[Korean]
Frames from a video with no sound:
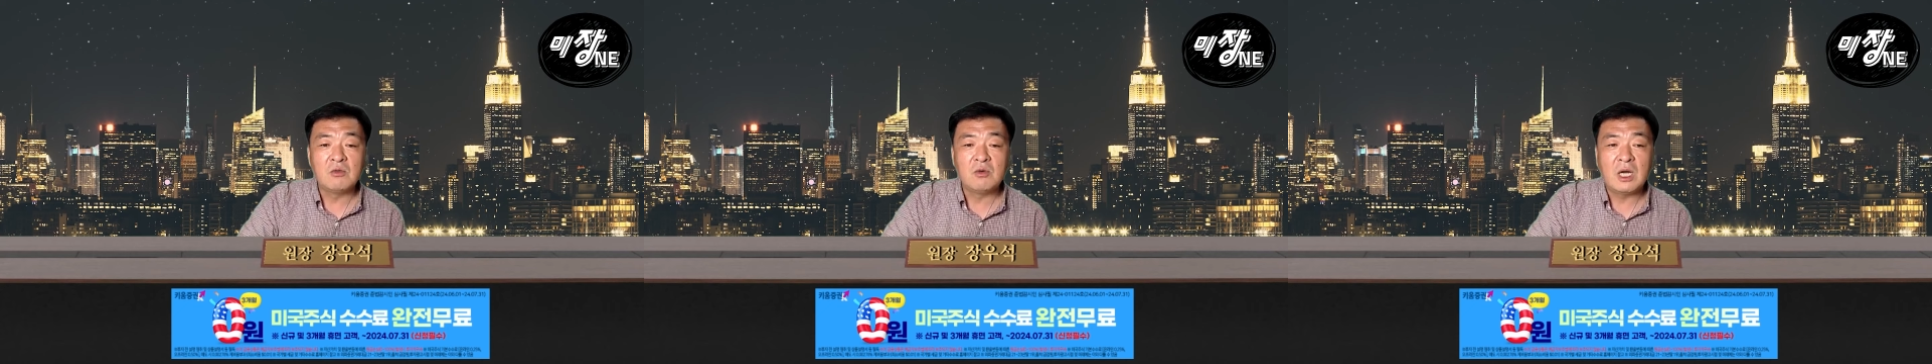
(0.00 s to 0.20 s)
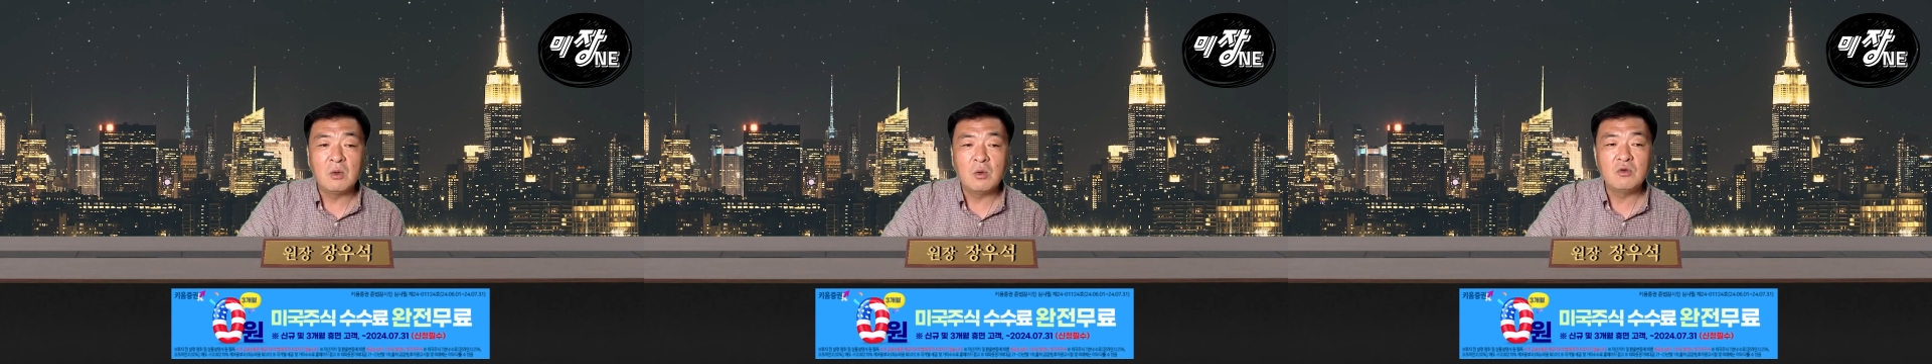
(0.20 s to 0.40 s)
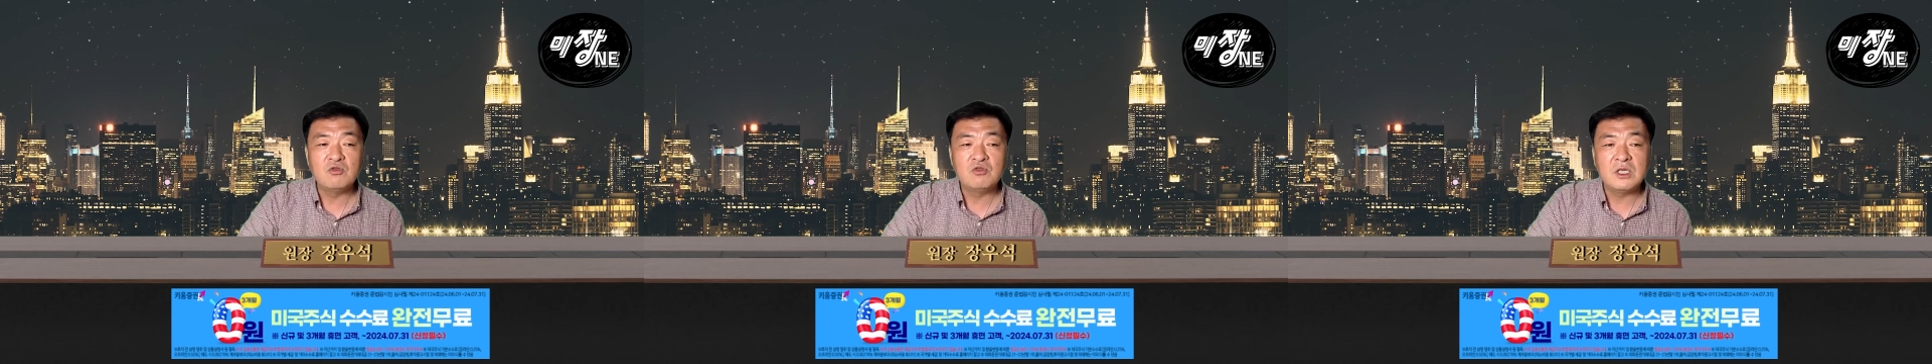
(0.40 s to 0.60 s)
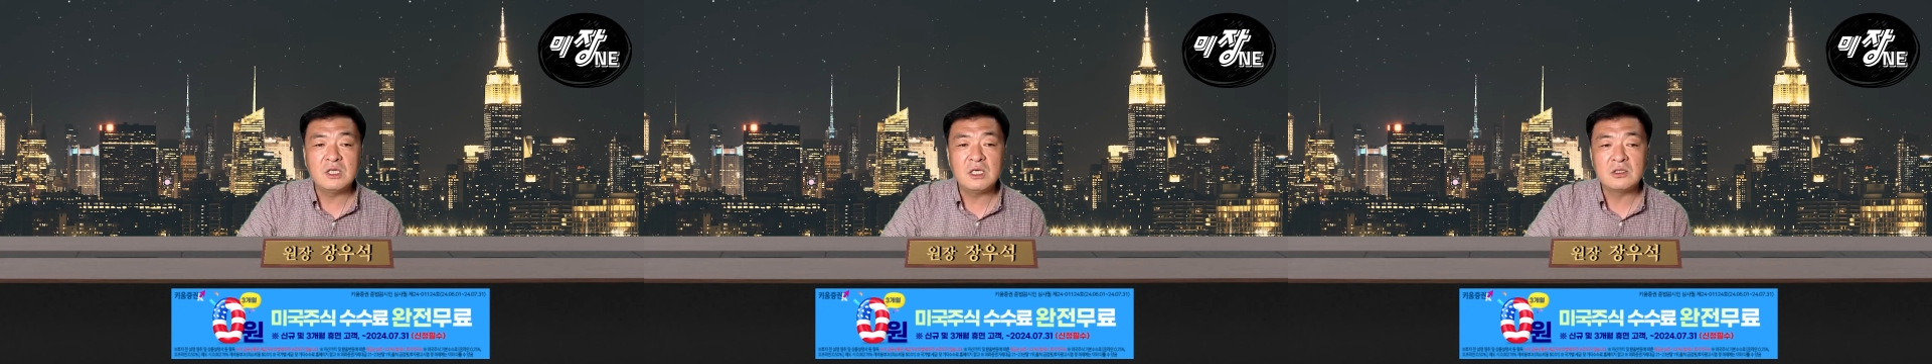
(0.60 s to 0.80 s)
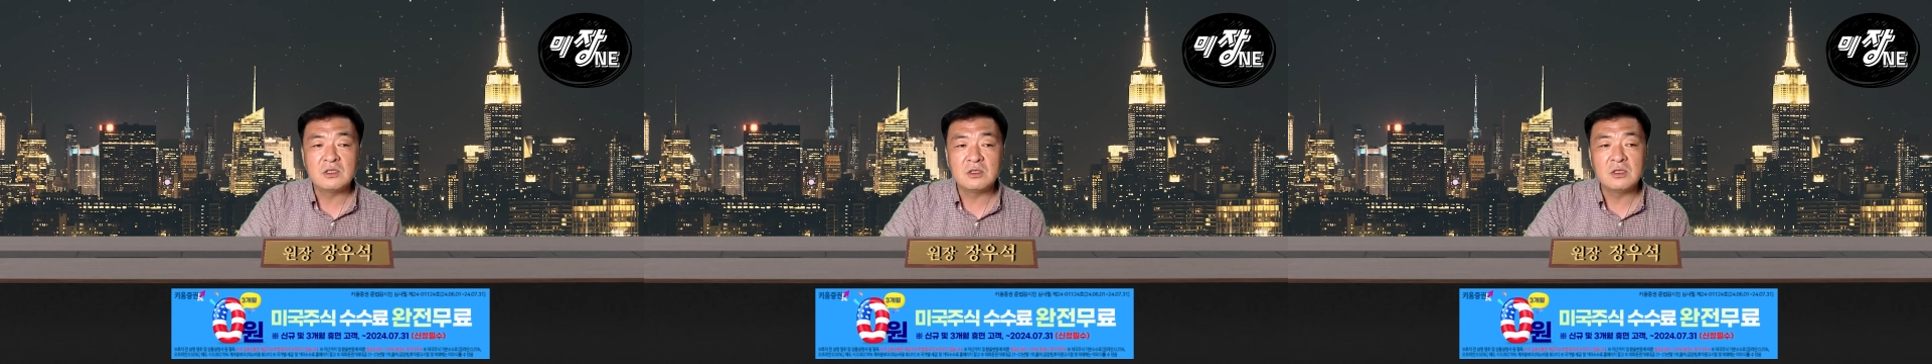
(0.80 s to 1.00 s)
항공주에
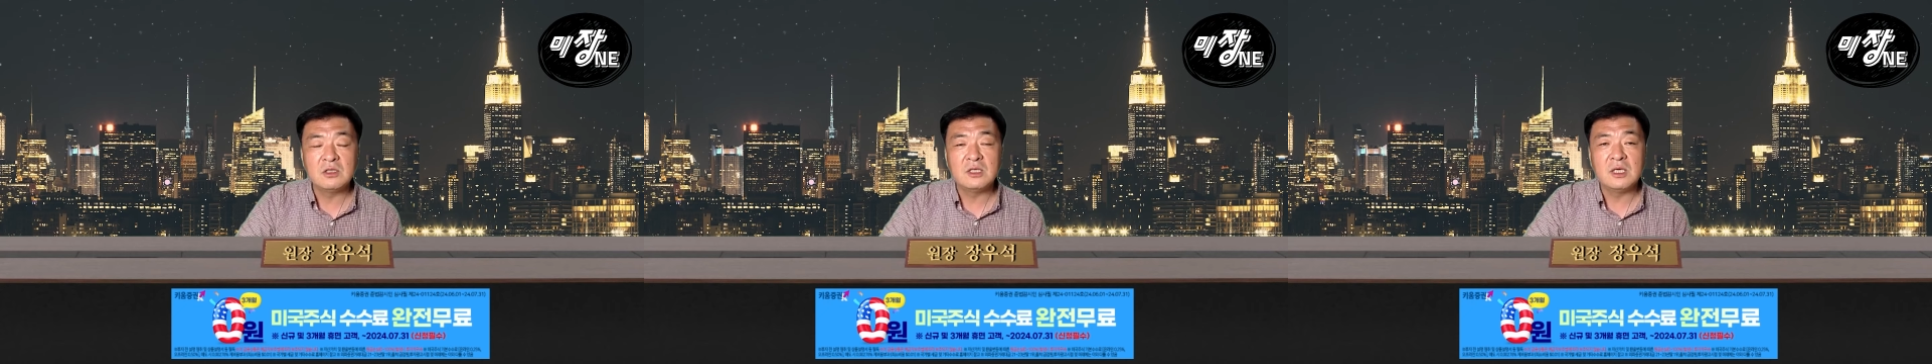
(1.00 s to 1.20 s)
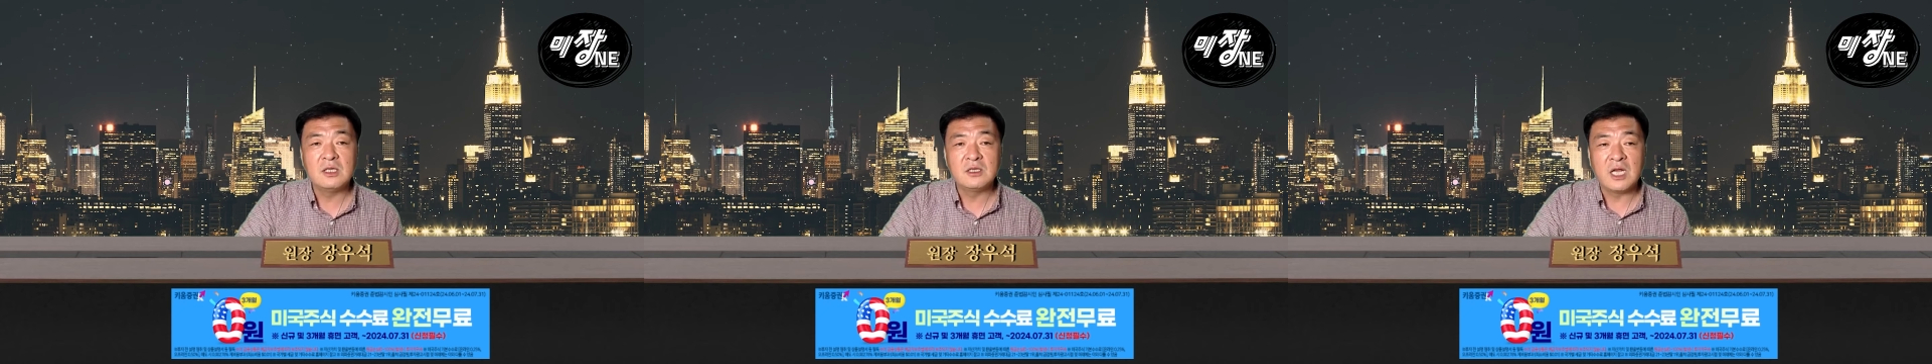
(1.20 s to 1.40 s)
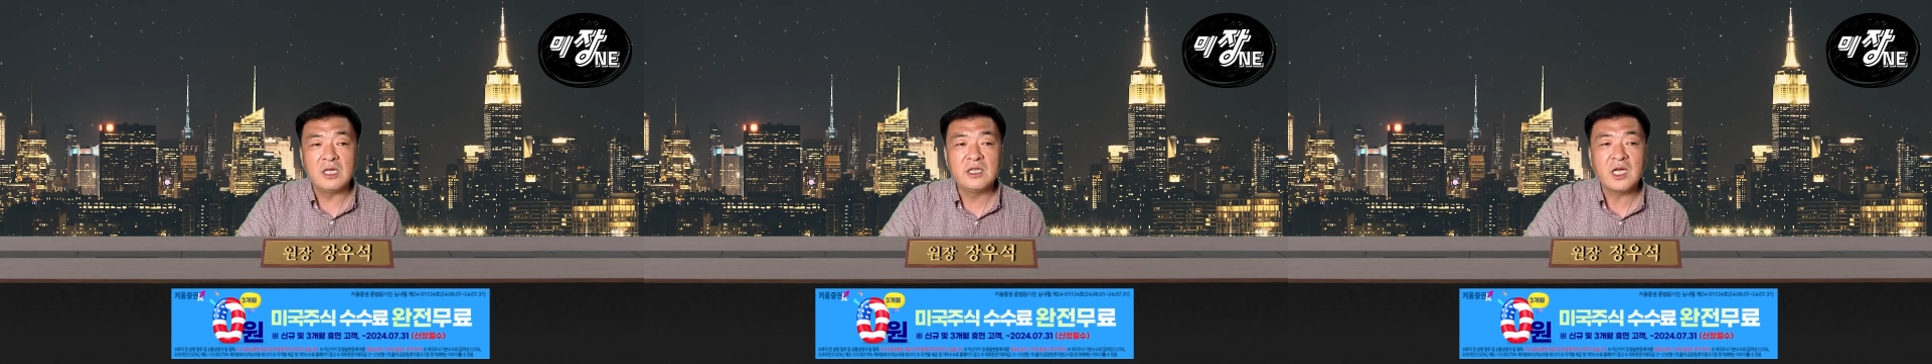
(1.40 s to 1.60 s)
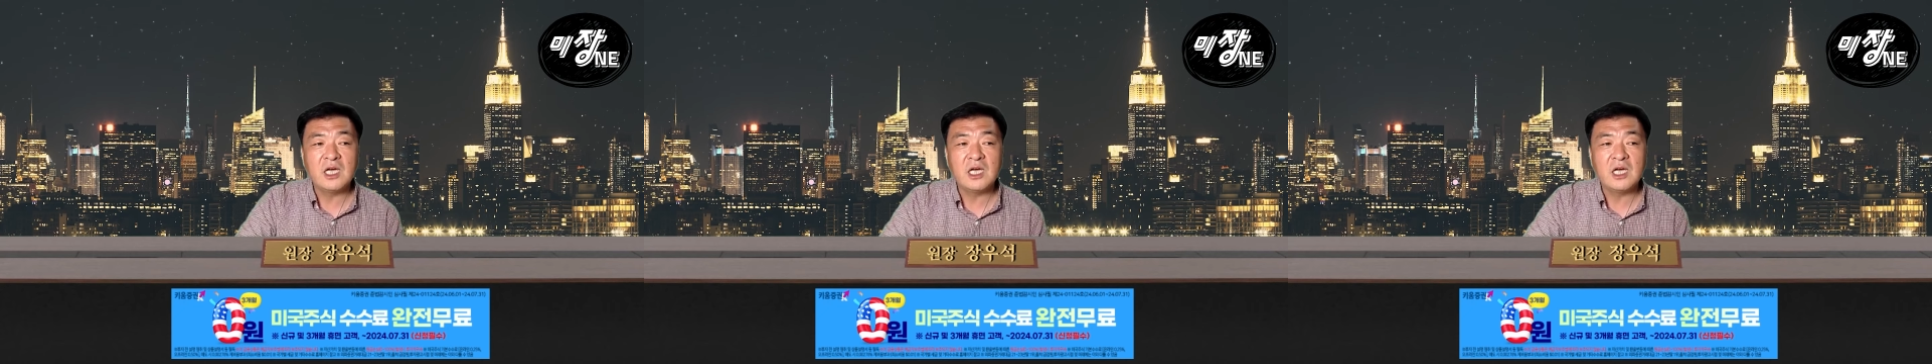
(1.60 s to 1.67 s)
대해서는 델타가